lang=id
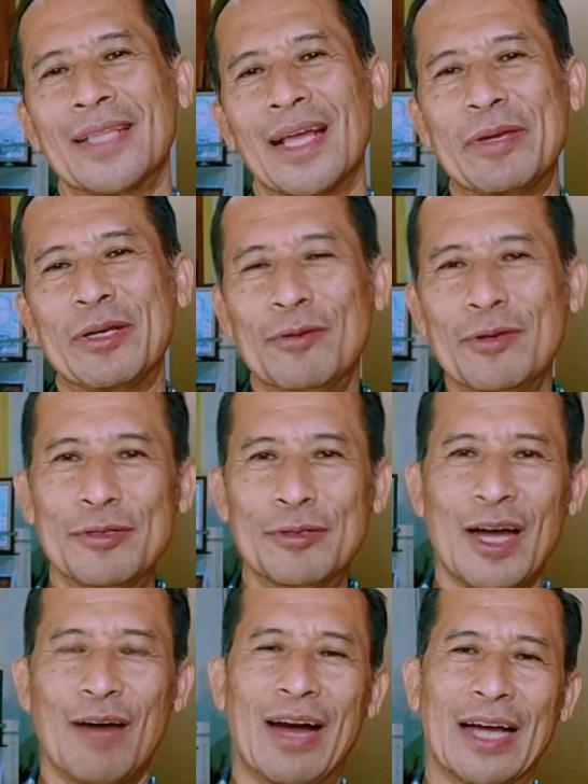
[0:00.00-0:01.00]
tapi dulu
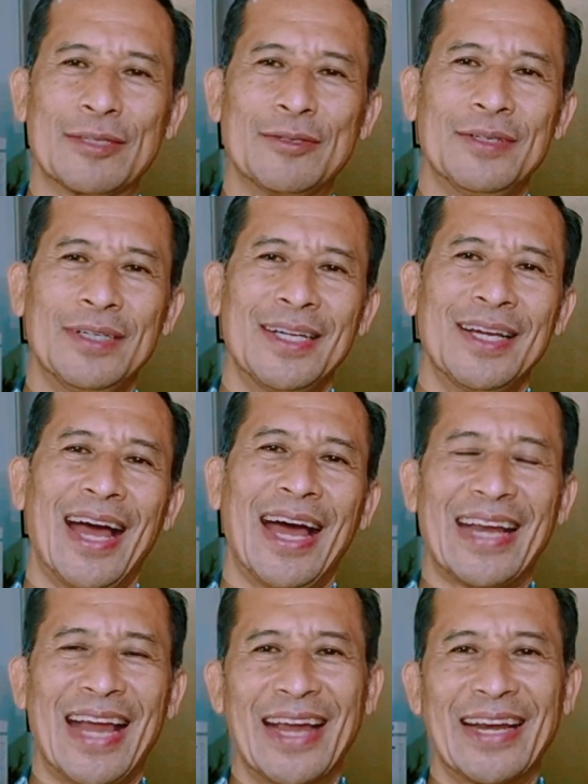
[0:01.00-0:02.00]
juga waktu
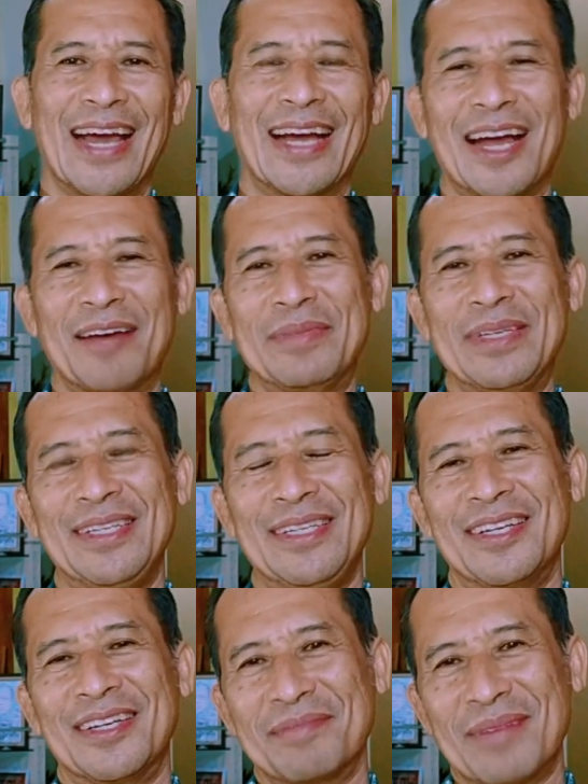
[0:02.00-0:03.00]
anak-anak kami
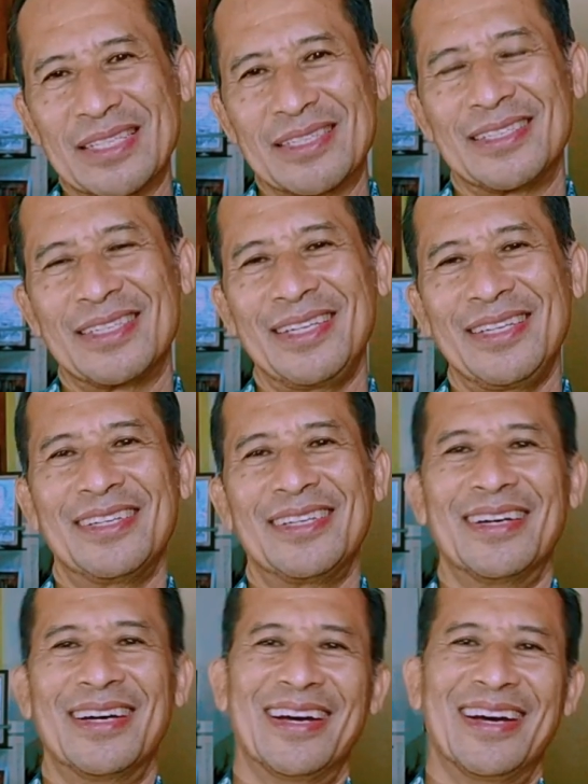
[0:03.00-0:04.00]
masih
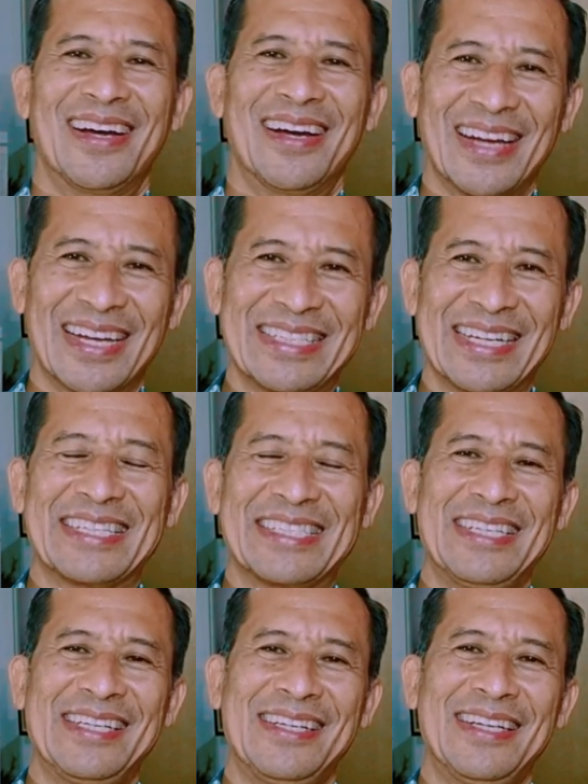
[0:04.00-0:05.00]
eh,
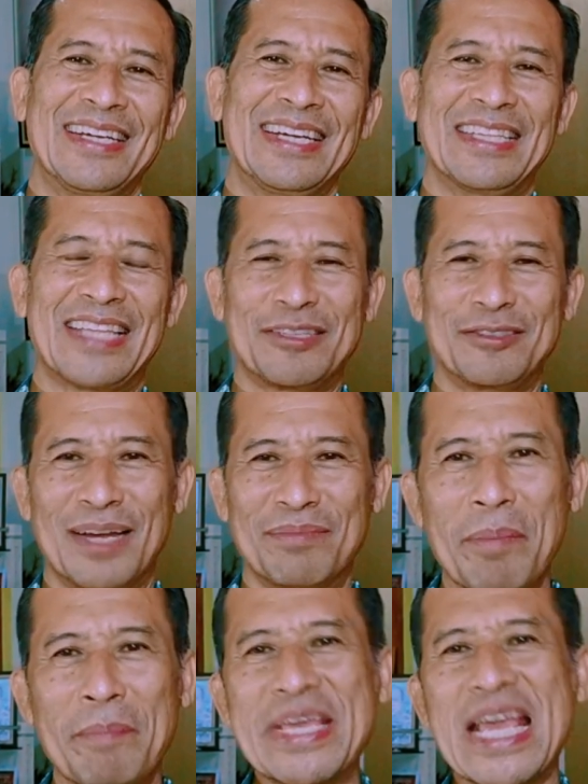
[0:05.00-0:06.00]
kecil-kecil uh, kita sudah
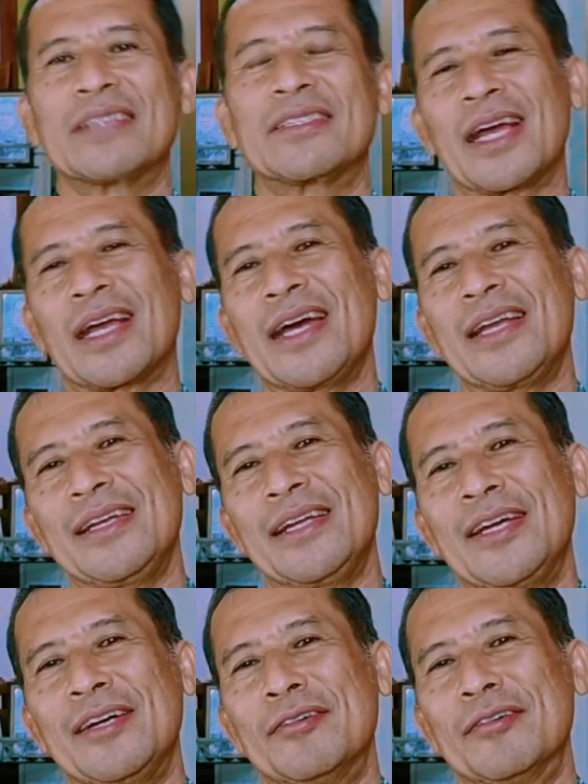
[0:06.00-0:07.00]
membiasakan
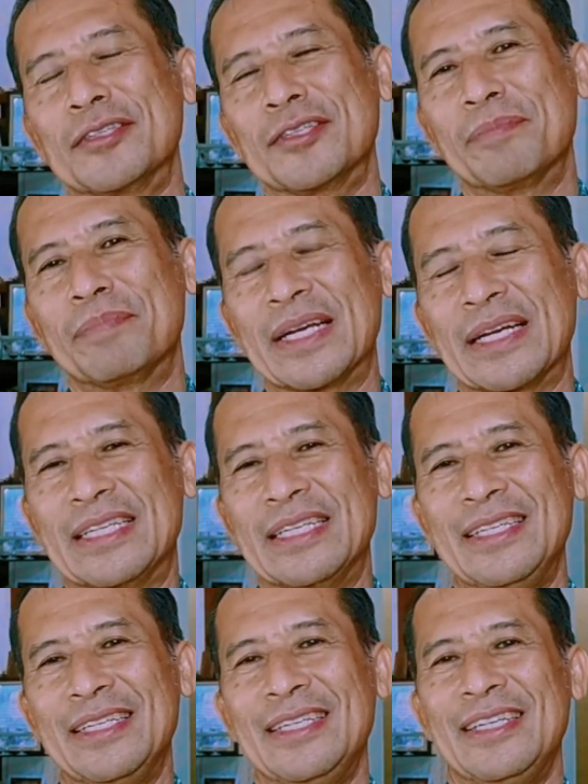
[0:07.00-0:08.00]
untuk
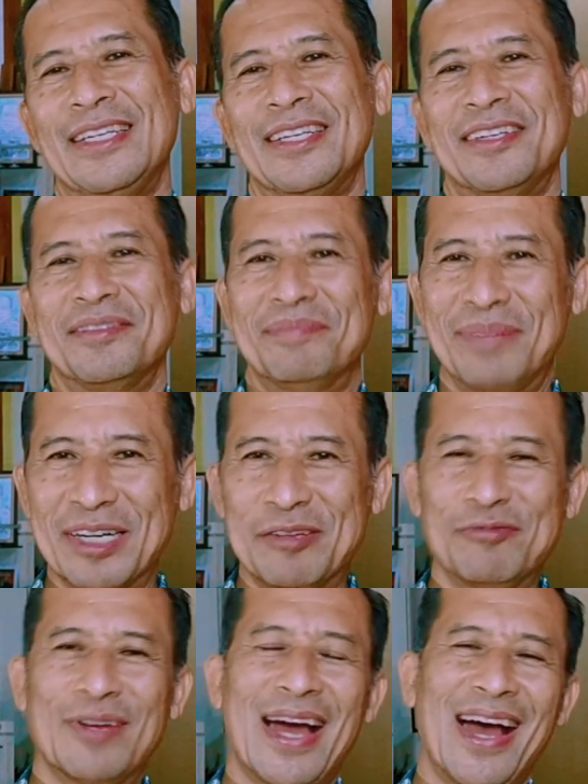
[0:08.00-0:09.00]
pergi
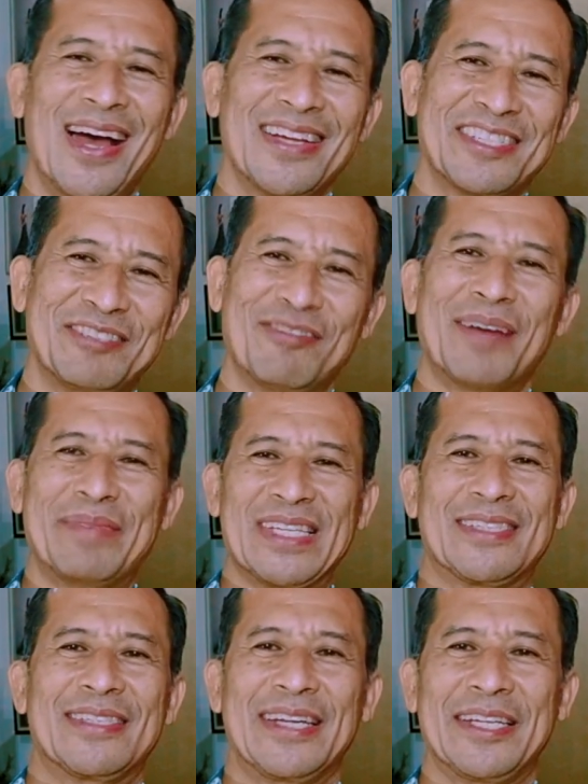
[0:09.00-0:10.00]
berdua suami
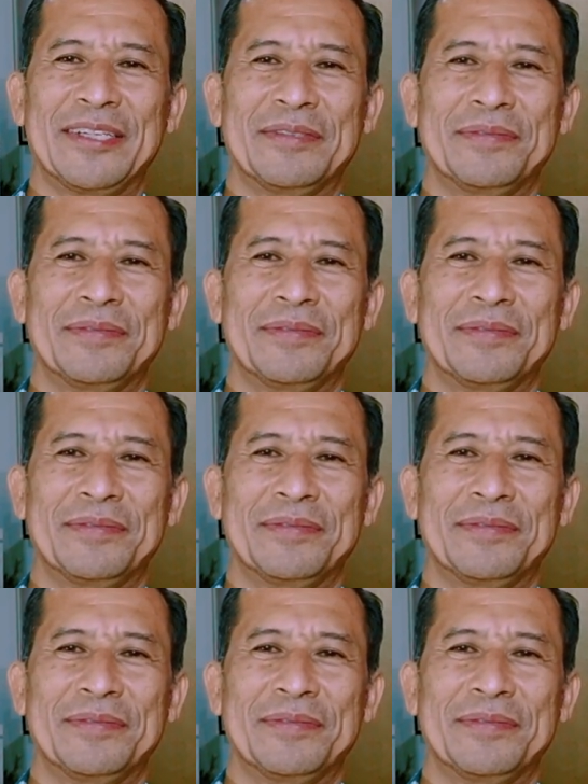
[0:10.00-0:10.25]
istri